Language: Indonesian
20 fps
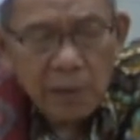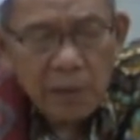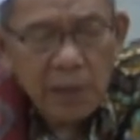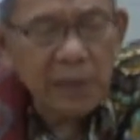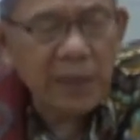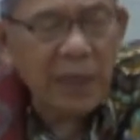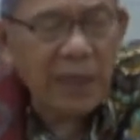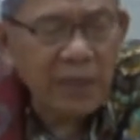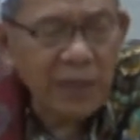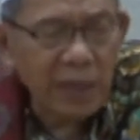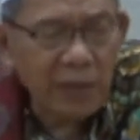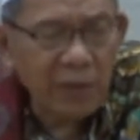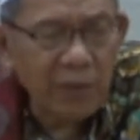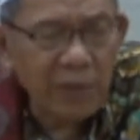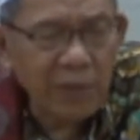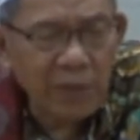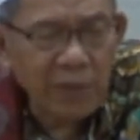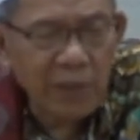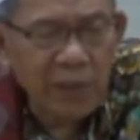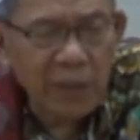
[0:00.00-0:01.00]
ditanya ku
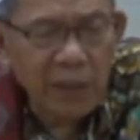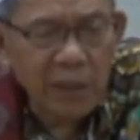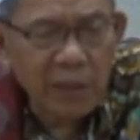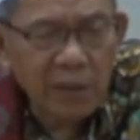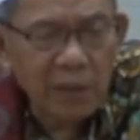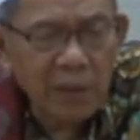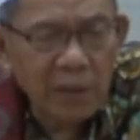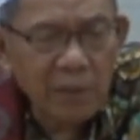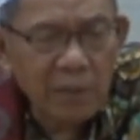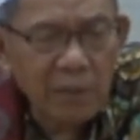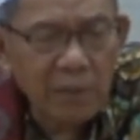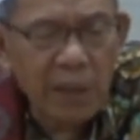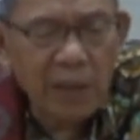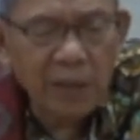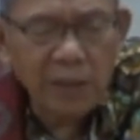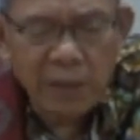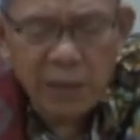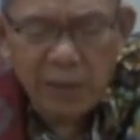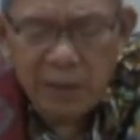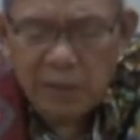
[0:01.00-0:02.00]
barudak
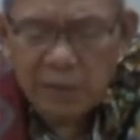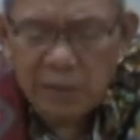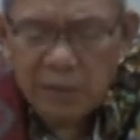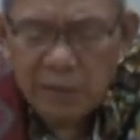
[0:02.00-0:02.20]
Bah Haji